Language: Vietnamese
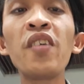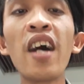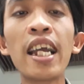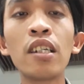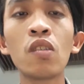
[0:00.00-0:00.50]
cho
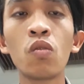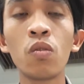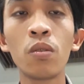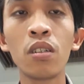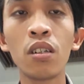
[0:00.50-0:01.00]
anh
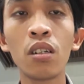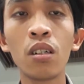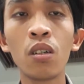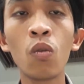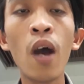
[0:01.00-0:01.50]

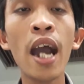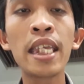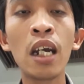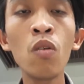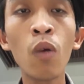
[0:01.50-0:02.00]
qua
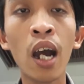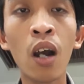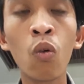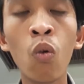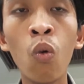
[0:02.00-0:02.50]
những và
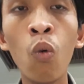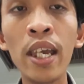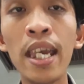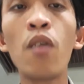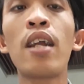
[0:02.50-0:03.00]

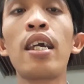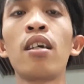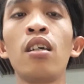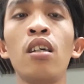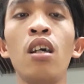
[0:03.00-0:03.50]
video này
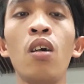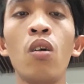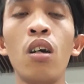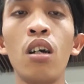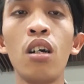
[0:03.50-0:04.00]

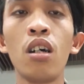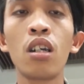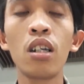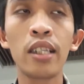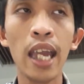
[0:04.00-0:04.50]

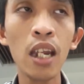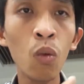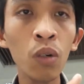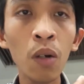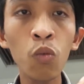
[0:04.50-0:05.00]
chỉ
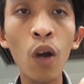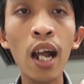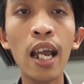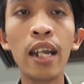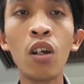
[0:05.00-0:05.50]
đóng góp qua
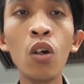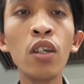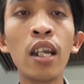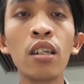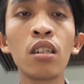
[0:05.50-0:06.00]
lời nói cho
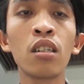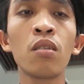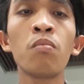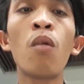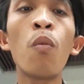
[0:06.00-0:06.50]
anh
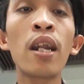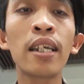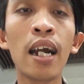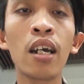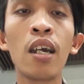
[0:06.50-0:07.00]
mong anh
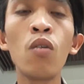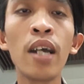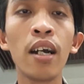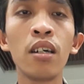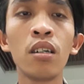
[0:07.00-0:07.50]
gần hiểu
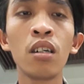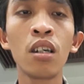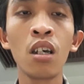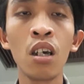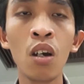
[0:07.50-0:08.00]
rằng
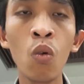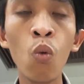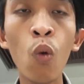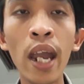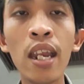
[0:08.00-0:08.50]

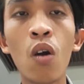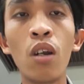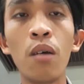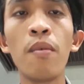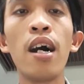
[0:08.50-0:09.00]
quay đầu
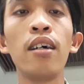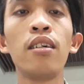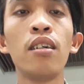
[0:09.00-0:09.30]
là bờ